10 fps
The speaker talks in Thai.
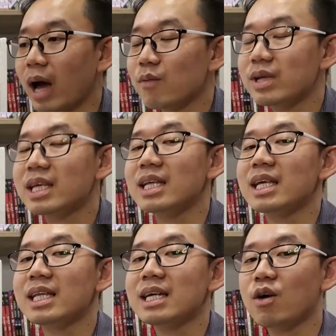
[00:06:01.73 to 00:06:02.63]
อนว่าวิธี
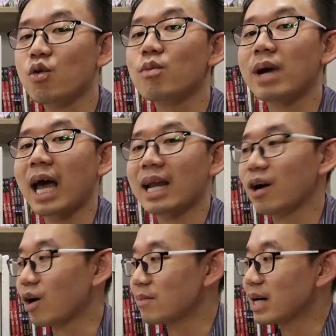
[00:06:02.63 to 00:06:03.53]
นี้ที่เราคุมอาหาร
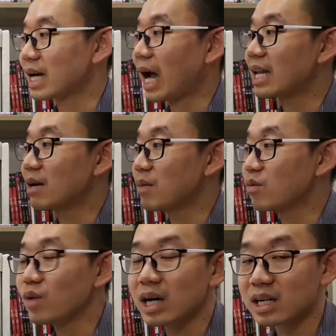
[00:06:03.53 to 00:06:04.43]
และออกกำลังกายเนี่ยมั
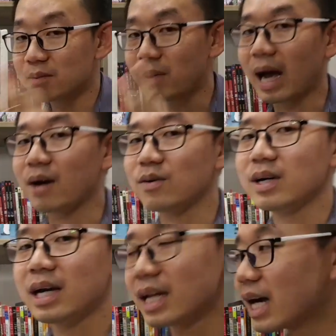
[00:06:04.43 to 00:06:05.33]
นเวิร์กหรือเปล่า
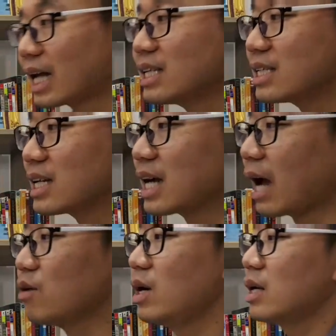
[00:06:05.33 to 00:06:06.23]
ดังนั้นจริงๆ
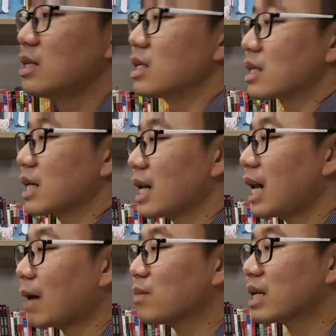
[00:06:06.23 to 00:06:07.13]
แล้วหนึ่งเคล็ด
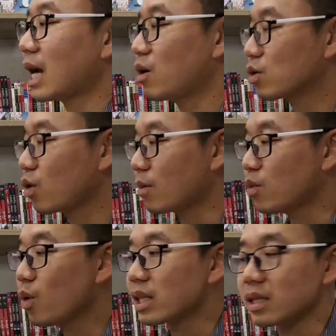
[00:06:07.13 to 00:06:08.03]
ลับในการลดความ
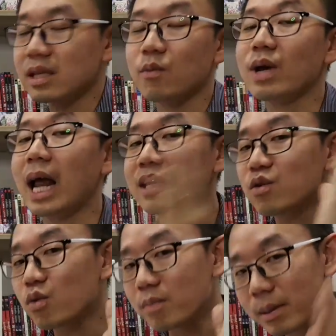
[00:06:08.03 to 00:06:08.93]
อ้วนเวลา
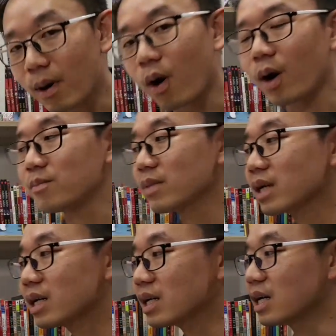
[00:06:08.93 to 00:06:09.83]
ที่คุณไม่พร้อม
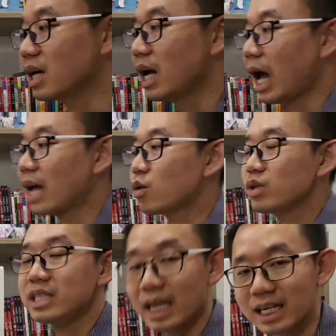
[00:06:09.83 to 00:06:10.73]
ก็คือให้
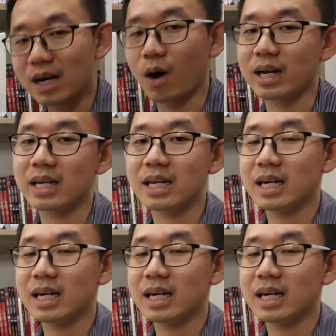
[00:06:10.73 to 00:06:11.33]
คุณยิงก่อน